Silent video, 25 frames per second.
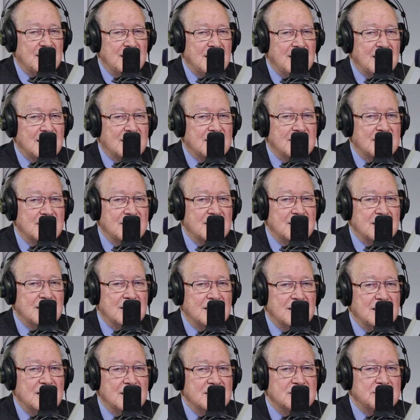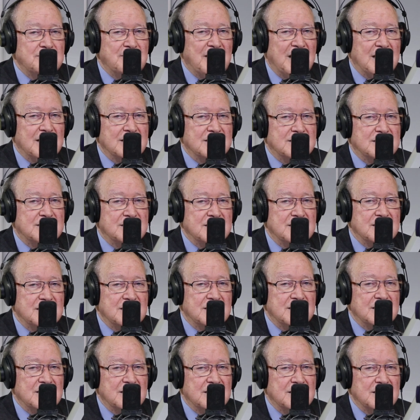لكن آه، سمعت
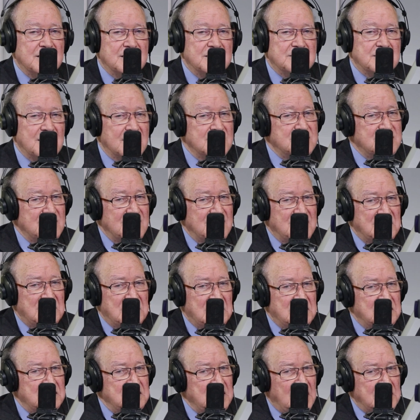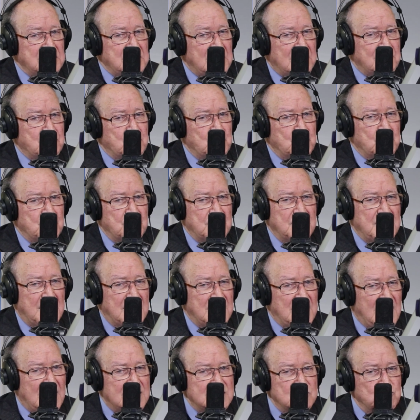شخصيا أنا نحترمه
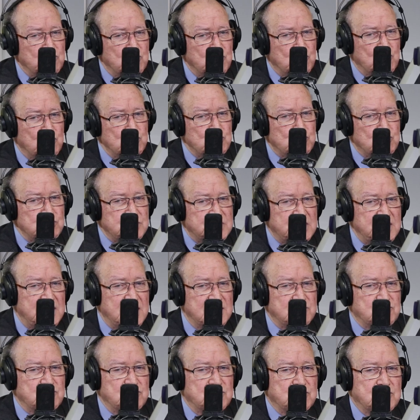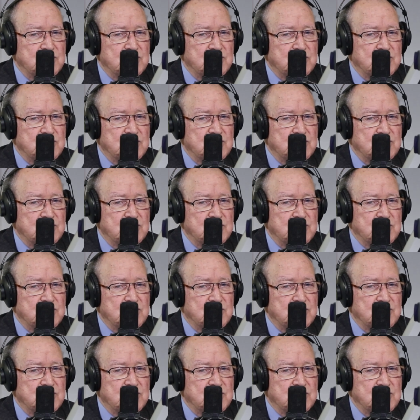يعني عنده خصوصيات